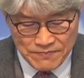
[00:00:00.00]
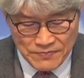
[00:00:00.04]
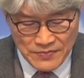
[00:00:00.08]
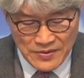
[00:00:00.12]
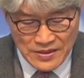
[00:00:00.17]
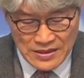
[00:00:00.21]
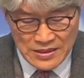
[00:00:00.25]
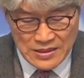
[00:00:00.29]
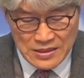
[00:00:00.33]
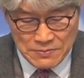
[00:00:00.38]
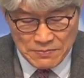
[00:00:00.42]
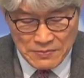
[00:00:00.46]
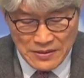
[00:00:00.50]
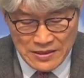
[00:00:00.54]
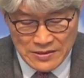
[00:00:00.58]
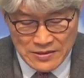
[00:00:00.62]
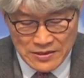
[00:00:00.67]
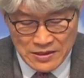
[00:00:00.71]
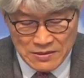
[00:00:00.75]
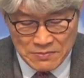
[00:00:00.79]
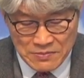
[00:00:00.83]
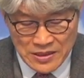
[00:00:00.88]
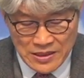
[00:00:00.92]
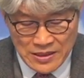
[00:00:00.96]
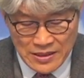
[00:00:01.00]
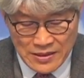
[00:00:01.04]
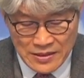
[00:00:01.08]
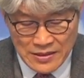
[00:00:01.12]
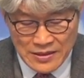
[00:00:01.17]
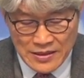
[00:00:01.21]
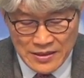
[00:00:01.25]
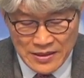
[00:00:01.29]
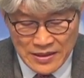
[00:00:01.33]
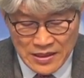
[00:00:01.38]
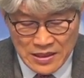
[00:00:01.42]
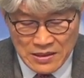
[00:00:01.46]
28절입니다.
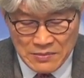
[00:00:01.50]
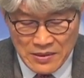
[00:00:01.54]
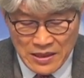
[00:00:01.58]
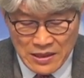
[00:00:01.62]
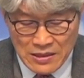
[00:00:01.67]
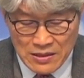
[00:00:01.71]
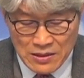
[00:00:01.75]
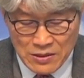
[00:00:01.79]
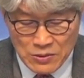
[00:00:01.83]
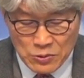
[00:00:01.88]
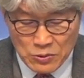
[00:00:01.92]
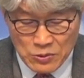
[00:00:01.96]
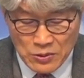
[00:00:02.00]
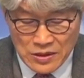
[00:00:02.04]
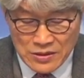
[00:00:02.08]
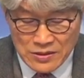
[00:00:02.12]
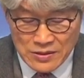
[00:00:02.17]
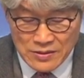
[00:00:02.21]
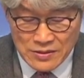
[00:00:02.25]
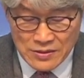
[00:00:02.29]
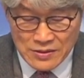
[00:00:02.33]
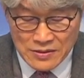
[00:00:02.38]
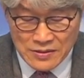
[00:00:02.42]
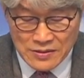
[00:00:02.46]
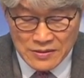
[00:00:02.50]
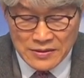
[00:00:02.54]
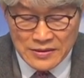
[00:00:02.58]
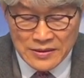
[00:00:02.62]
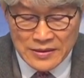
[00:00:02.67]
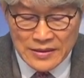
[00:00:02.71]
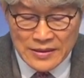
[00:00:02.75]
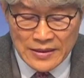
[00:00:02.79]
이 말을 하고 돌아서서